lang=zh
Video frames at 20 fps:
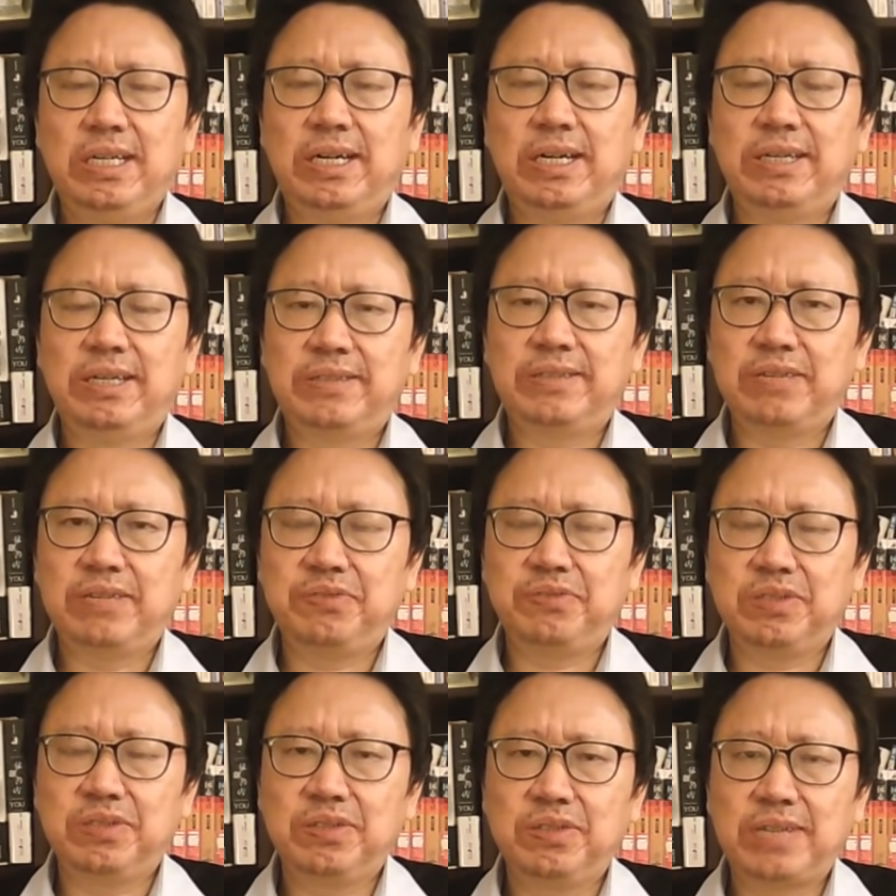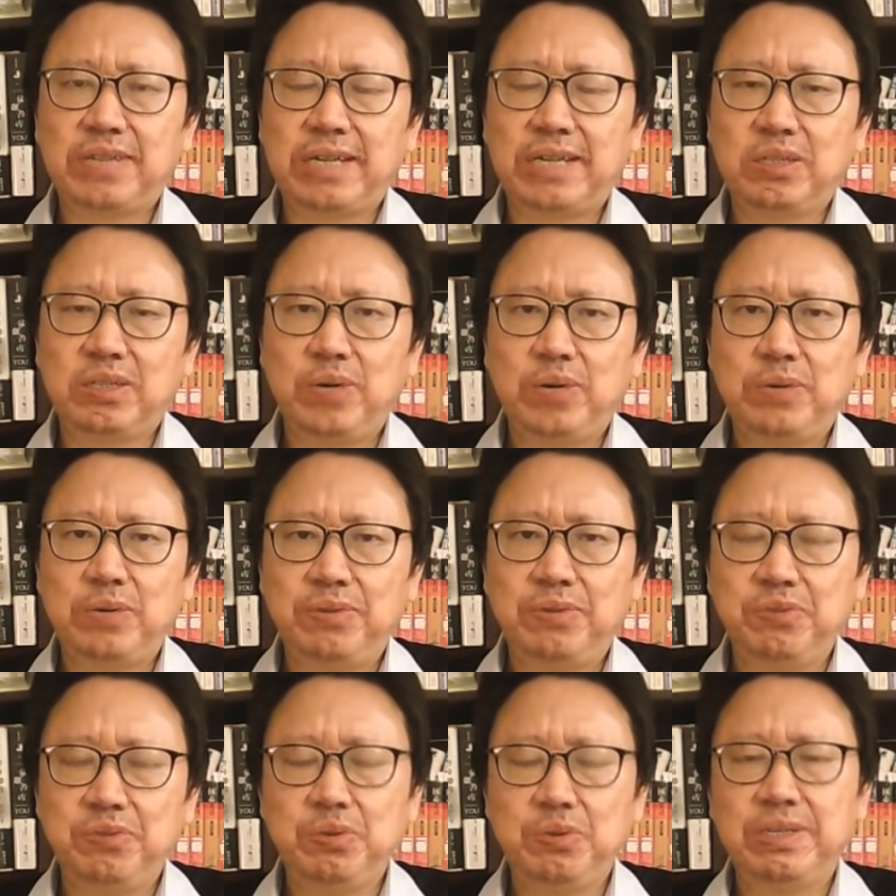呃，在福州当公安
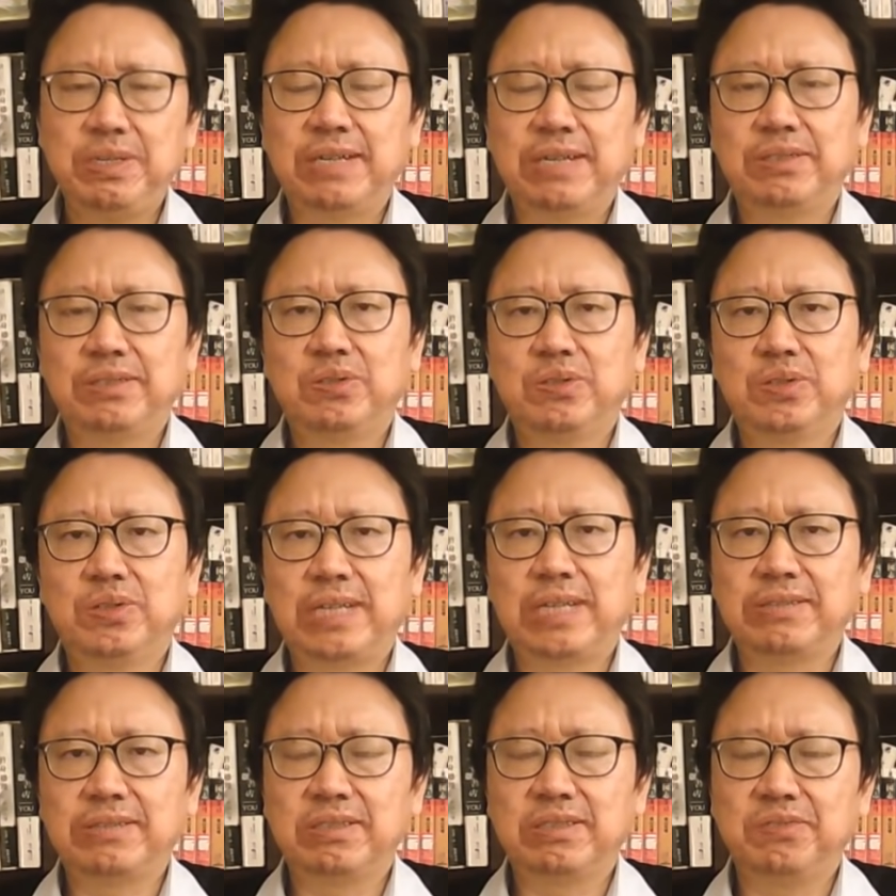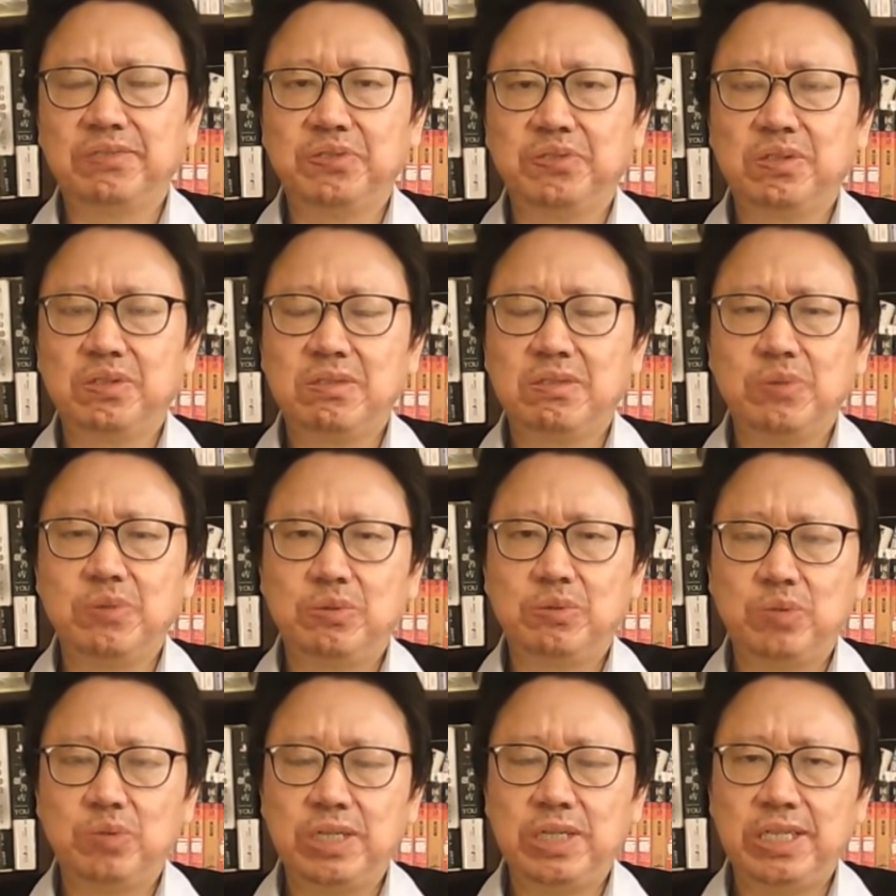局副局长，做当时福州市委
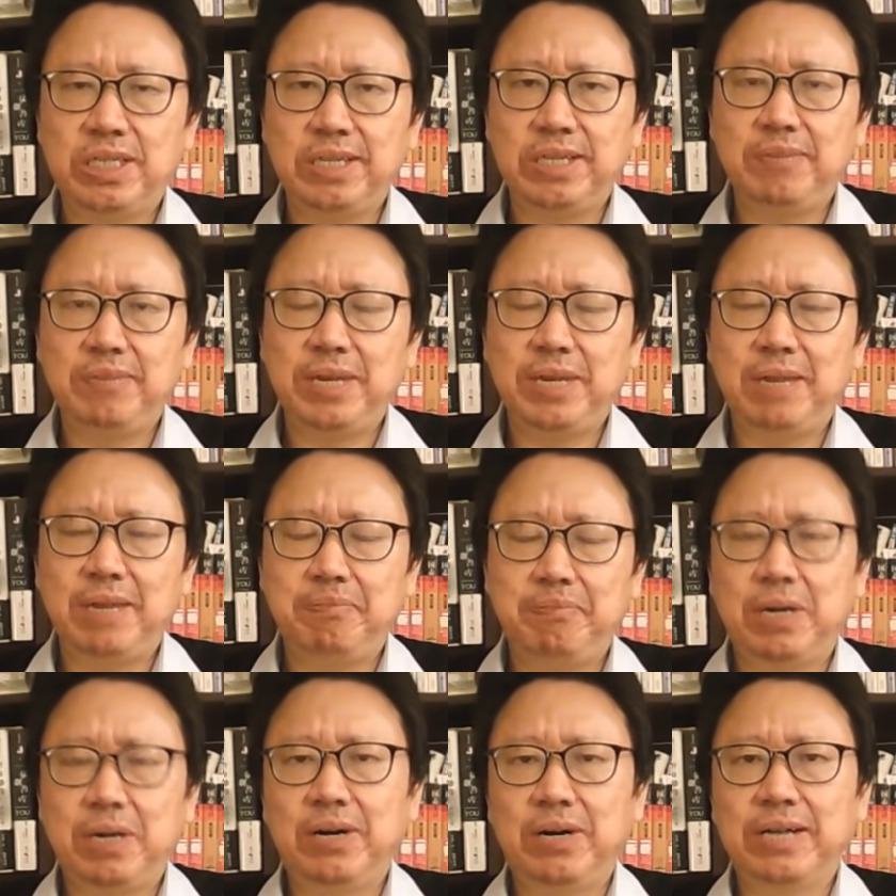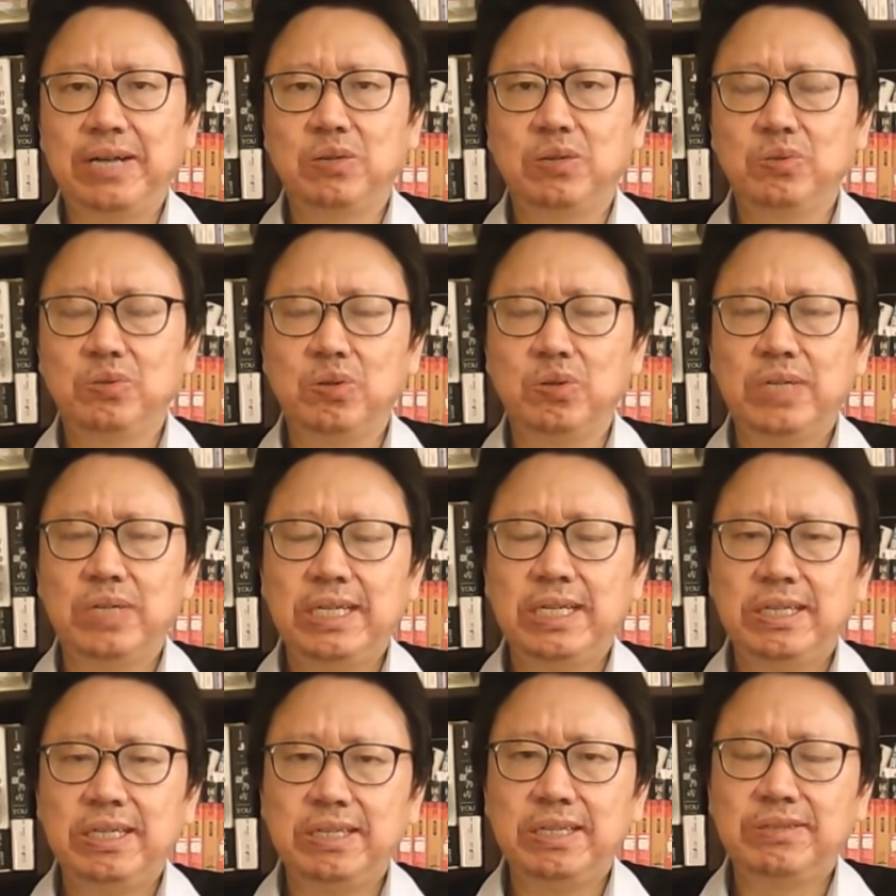书记习近平的保安工作，
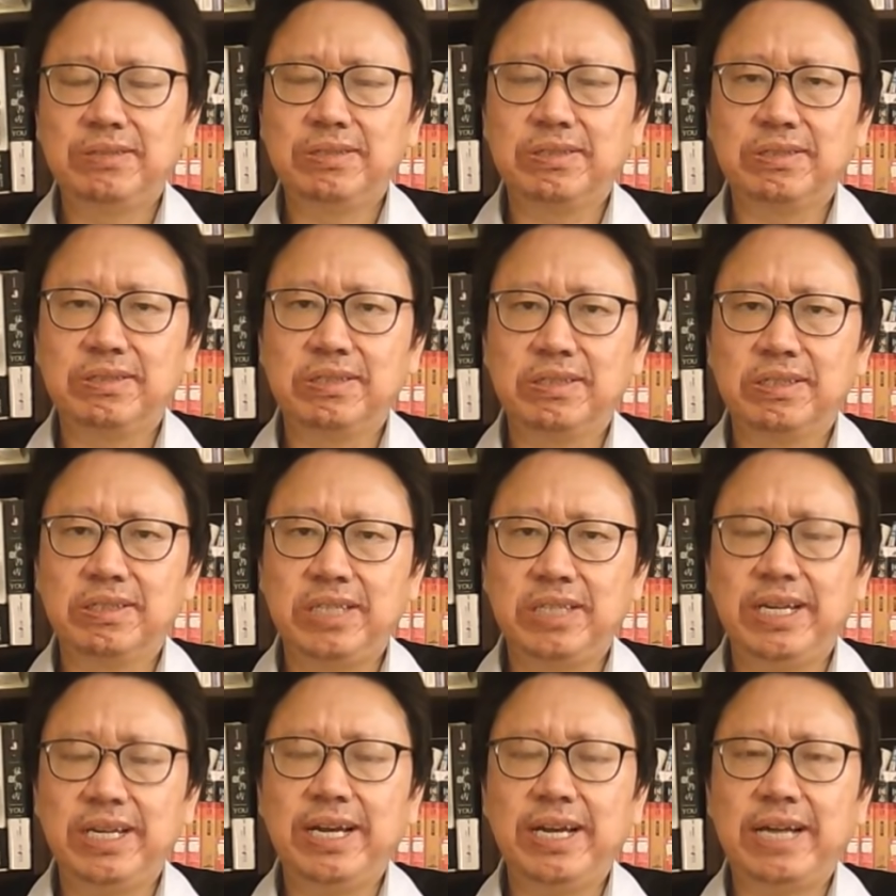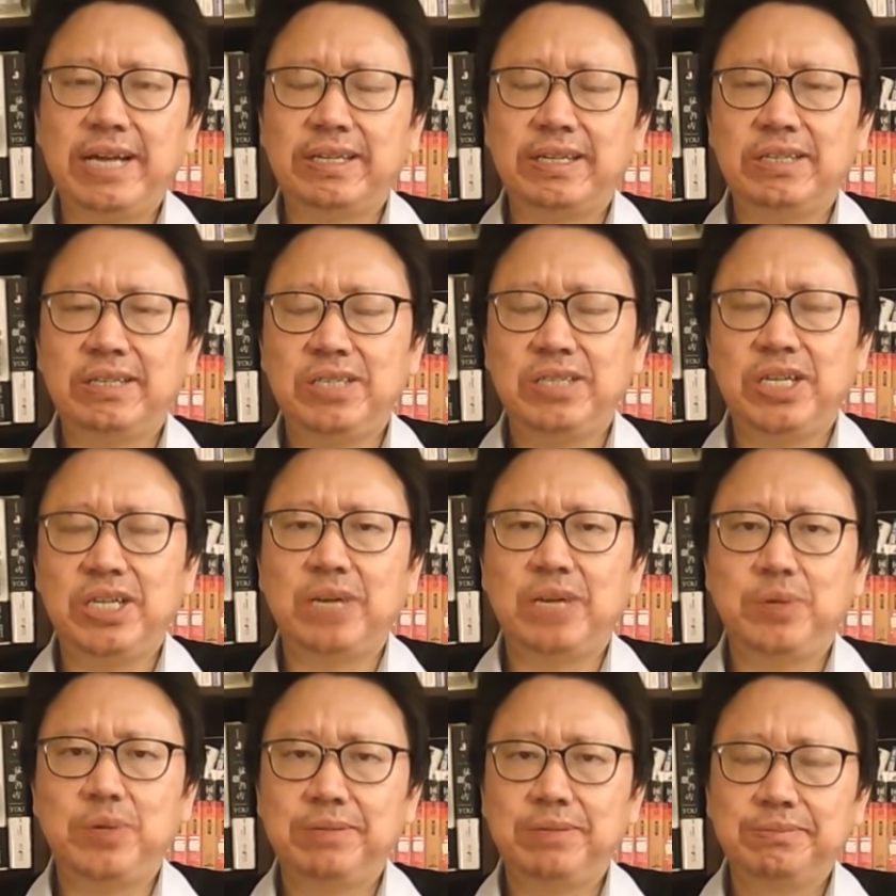因此是铁杆的习家军。